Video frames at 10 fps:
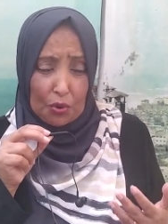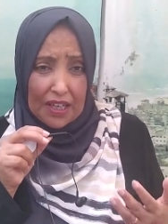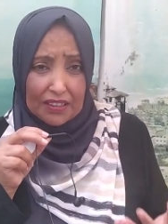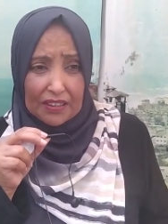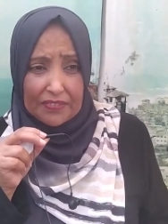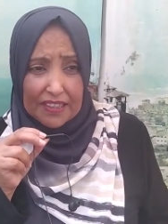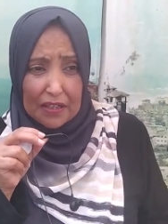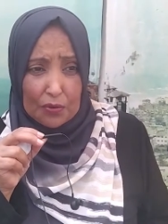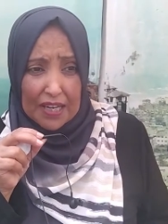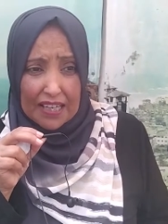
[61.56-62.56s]
عاطفية
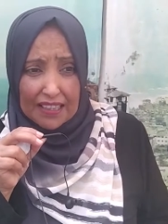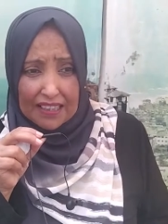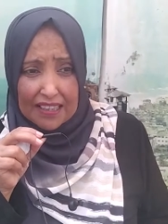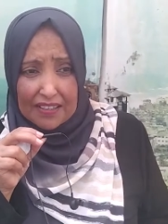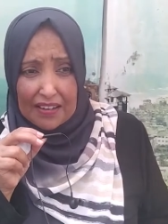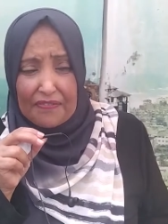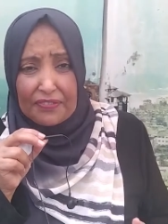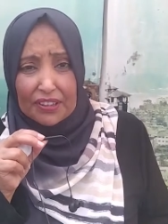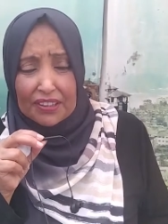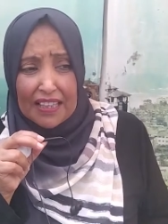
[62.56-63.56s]
هناك
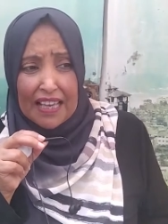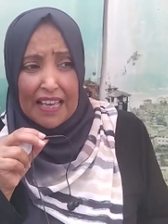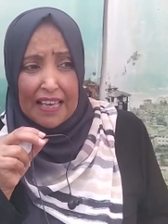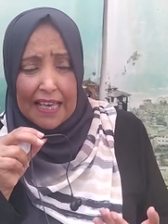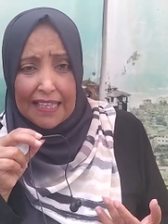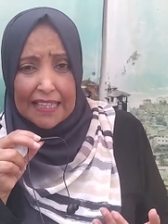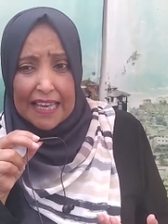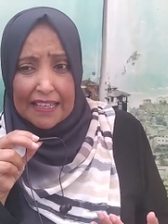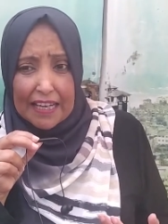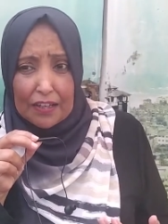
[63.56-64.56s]
رفض
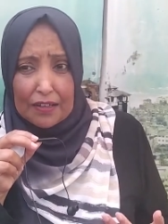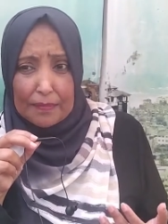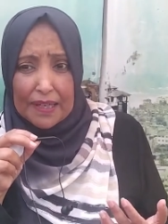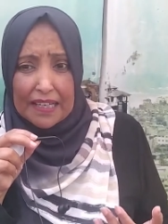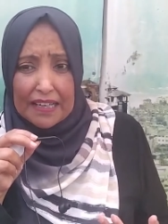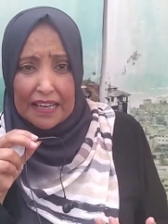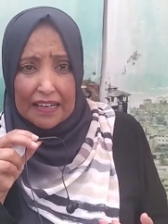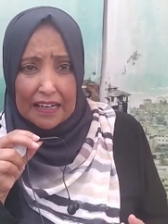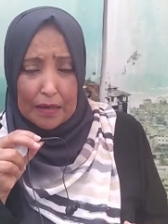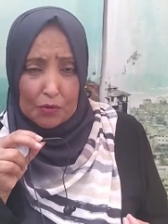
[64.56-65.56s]
أحيانا من
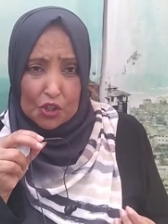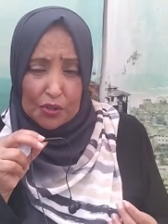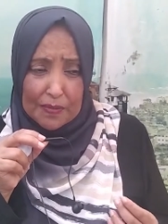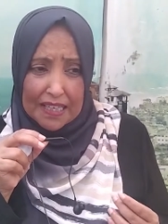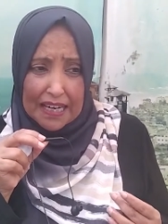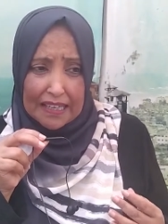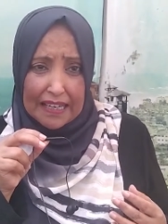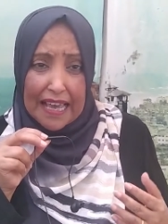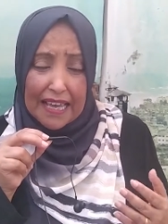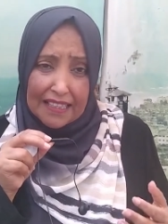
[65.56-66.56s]
من
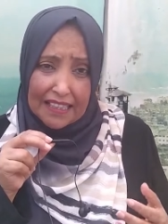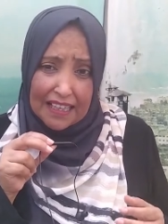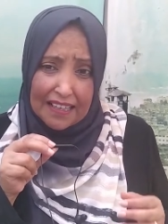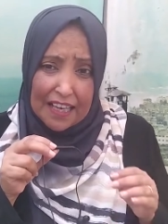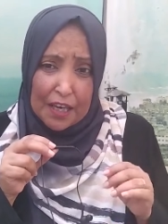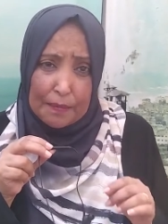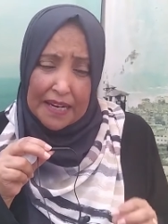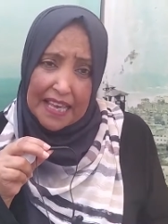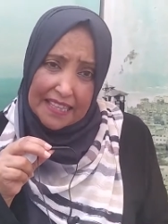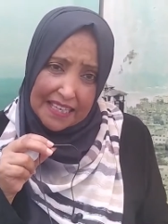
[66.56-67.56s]
العائلة
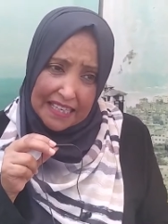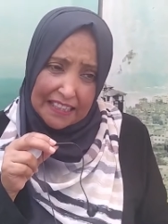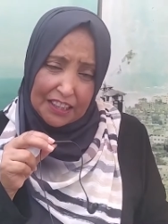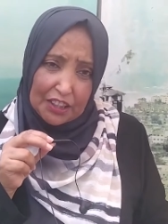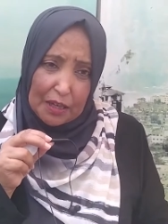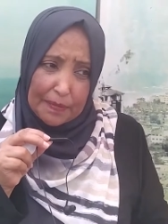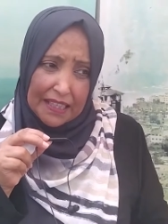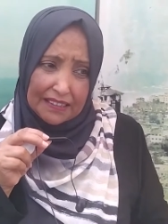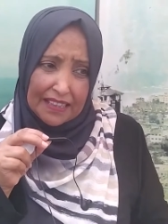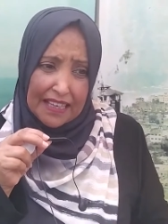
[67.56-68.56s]
من هذه
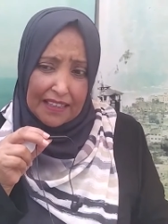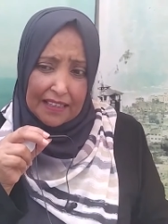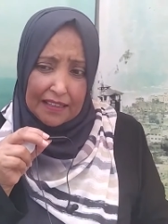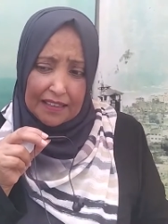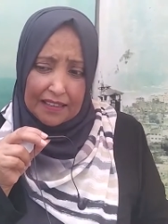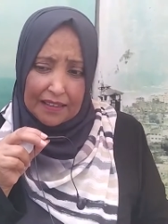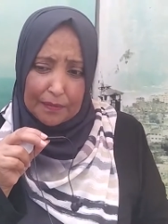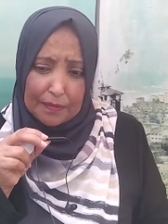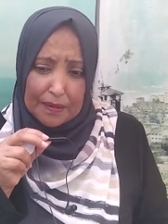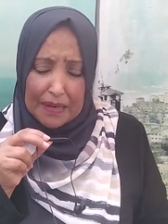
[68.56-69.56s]
الكتابات
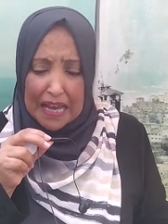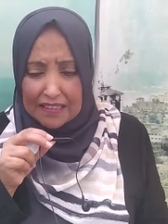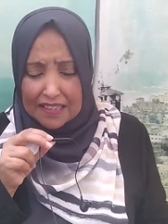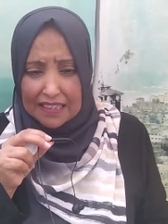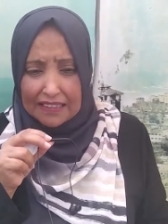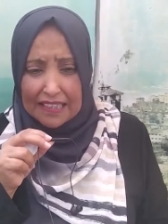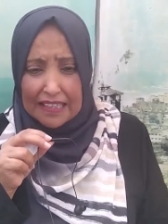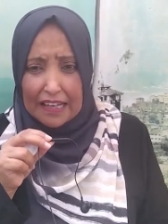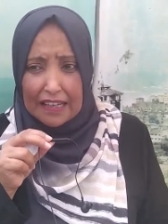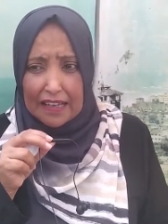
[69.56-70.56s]
آه، أقصد
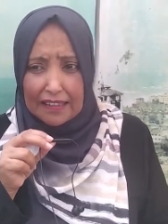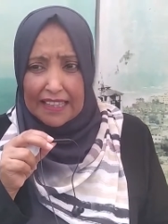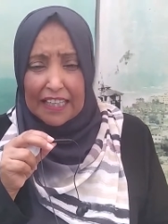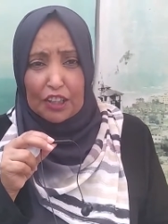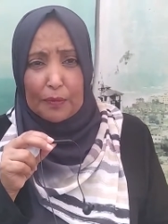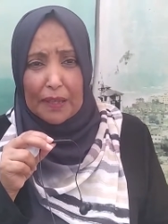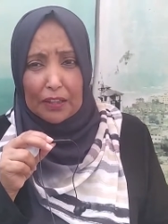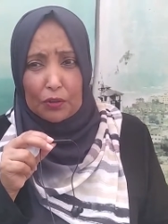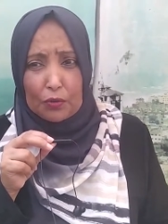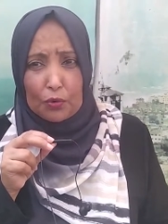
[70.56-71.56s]
أن
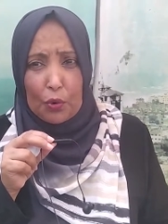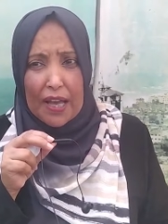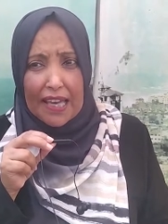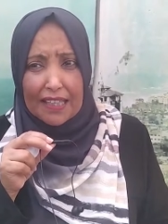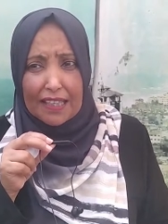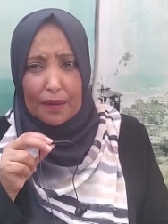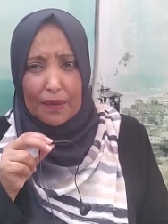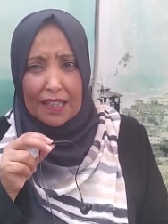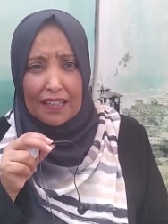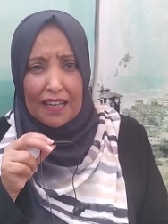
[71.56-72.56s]
الكاتبة تعاني
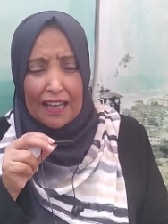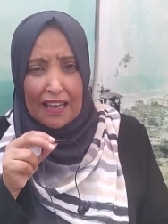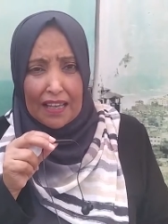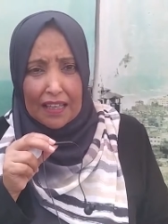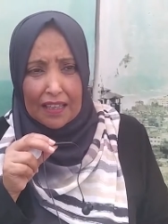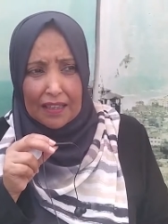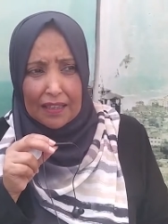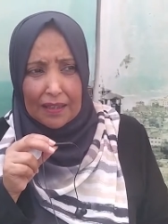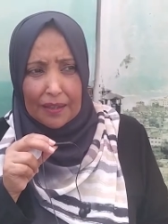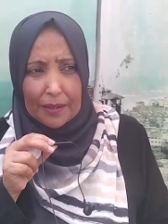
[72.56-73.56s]
من
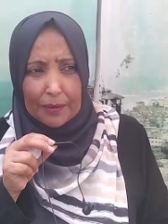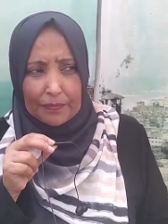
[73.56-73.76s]
آه،